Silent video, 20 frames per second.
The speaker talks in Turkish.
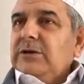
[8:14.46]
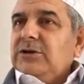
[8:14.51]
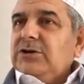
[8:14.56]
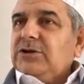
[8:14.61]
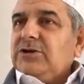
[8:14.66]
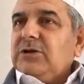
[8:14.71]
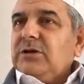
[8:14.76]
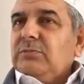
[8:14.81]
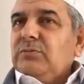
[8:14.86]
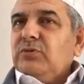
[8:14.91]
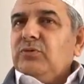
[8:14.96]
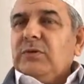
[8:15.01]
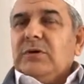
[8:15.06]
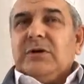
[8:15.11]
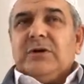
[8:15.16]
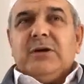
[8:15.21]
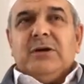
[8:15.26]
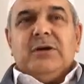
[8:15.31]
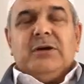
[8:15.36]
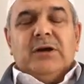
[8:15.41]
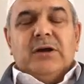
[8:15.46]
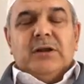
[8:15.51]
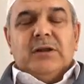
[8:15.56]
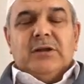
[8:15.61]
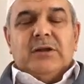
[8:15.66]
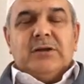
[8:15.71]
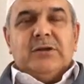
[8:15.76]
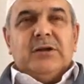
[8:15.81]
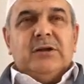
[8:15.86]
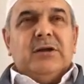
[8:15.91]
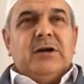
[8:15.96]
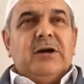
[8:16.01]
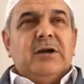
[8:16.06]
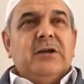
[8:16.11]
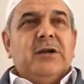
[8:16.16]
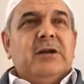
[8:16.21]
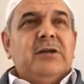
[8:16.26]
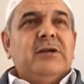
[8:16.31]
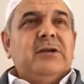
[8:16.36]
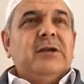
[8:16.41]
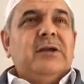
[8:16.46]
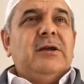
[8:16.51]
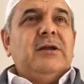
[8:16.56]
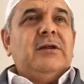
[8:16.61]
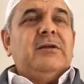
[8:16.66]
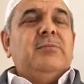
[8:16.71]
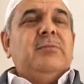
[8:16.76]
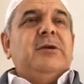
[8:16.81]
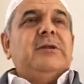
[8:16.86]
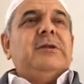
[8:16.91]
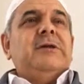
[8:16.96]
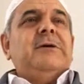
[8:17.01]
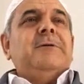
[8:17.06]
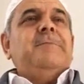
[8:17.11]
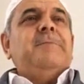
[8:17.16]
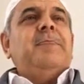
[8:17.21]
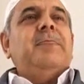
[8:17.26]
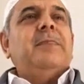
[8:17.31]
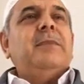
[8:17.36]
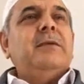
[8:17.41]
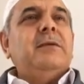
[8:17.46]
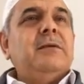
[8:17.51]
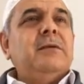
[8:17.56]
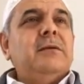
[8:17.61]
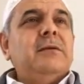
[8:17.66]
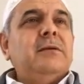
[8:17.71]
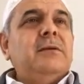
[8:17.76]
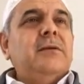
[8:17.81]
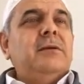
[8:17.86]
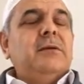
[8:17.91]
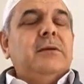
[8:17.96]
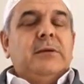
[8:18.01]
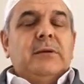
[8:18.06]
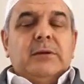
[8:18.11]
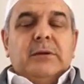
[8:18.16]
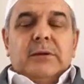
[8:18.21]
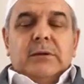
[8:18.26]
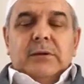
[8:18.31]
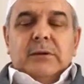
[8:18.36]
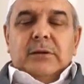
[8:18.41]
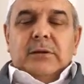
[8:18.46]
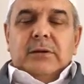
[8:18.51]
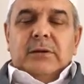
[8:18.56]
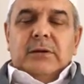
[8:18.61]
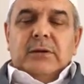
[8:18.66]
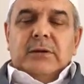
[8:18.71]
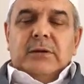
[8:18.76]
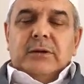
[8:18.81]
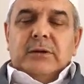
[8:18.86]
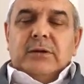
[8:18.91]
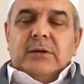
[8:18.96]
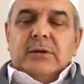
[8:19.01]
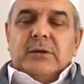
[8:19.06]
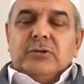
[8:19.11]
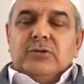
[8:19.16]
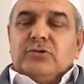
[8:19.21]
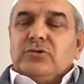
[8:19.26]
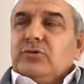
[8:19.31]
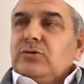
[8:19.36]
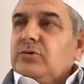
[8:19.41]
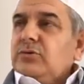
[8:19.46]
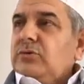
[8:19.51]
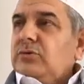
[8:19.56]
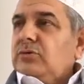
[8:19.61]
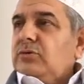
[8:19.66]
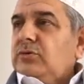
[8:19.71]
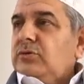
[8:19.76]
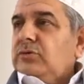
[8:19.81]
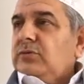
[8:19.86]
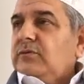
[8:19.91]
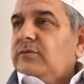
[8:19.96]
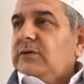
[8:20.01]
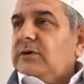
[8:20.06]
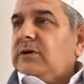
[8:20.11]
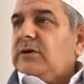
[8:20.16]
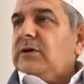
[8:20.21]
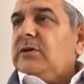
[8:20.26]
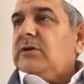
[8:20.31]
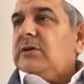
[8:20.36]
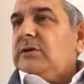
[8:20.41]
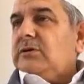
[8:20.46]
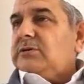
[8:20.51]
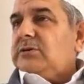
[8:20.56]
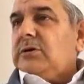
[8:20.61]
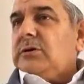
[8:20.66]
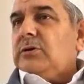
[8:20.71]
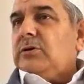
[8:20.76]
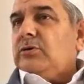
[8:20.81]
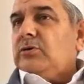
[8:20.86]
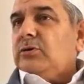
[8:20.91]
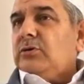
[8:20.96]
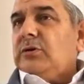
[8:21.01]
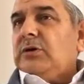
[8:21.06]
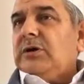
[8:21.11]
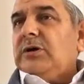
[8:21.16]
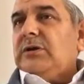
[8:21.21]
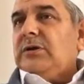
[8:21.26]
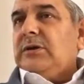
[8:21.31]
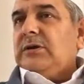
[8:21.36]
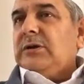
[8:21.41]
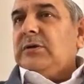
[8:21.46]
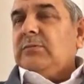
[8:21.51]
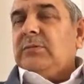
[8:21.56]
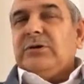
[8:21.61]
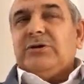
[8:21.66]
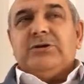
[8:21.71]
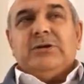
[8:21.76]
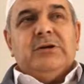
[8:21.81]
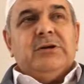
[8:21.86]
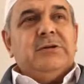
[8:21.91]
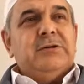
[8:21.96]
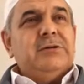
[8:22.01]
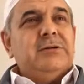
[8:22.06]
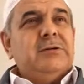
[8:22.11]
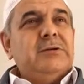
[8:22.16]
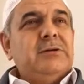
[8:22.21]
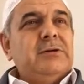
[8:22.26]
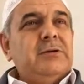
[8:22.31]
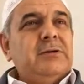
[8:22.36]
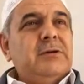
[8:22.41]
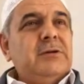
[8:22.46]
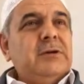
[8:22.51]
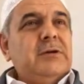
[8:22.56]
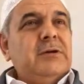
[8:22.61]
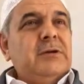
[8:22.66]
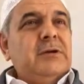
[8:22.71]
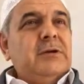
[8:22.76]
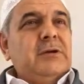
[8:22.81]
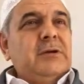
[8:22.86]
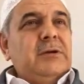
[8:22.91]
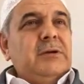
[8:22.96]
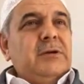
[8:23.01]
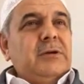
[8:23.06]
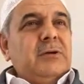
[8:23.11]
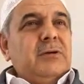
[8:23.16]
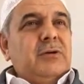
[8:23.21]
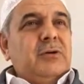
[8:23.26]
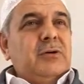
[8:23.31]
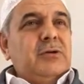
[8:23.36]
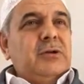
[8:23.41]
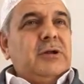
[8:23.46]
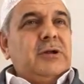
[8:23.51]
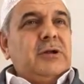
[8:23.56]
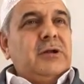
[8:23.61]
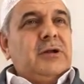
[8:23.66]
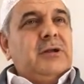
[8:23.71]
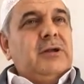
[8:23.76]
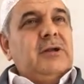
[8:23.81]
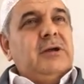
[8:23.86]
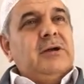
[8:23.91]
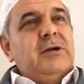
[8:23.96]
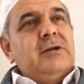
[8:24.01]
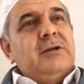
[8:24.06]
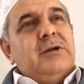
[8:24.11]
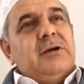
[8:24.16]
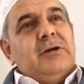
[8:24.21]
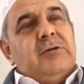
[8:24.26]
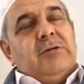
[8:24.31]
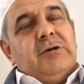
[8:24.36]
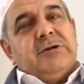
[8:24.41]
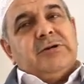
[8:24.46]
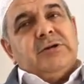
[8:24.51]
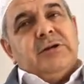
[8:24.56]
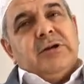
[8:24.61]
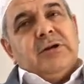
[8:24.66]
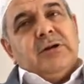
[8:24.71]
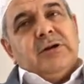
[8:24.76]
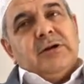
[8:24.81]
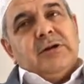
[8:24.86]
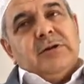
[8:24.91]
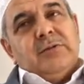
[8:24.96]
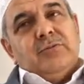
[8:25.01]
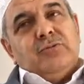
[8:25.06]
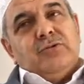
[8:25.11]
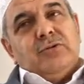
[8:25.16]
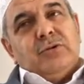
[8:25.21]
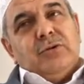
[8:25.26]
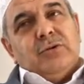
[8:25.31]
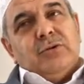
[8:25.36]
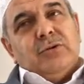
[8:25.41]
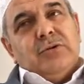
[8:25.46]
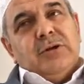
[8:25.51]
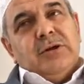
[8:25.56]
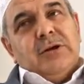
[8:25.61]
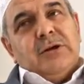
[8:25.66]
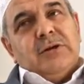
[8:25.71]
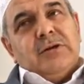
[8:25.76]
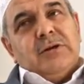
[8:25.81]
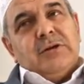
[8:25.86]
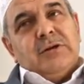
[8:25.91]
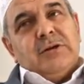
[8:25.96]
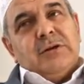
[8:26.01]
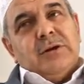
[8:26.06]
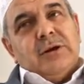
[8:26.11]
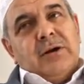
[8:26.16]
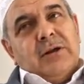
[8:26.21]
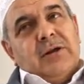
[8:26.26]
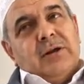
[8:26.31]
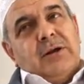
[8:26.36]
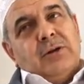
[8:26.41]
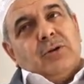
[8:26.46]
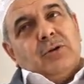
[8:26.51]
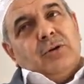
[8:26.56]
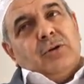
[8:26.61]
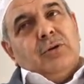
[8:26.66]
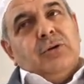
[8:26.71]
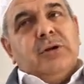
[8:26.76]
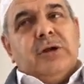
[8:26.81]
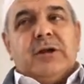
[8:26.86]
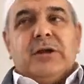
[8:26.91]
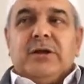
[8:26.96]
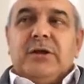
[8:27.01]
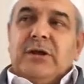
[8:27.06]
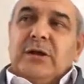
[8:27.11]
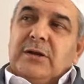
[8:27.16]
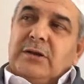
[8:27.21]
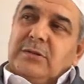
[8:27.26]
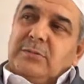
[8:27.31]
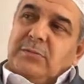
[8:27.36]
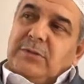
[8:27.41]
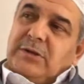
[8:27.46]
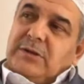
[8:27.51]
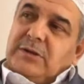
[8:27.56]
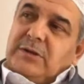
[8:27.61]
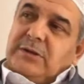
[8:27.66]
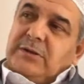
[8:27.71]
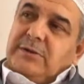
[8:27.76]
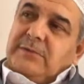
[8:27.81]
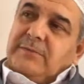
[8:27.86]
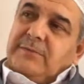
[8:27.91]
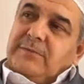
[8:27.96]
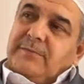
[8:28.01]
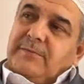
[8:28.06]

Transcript: İşte bu vakayı anlatan ayet-i kerimede İlla tensuruhu fakat nasarahullah diye başlar. Onlar Allah'ın davasına yardımcı oldular. Allah da onlara yardım etti.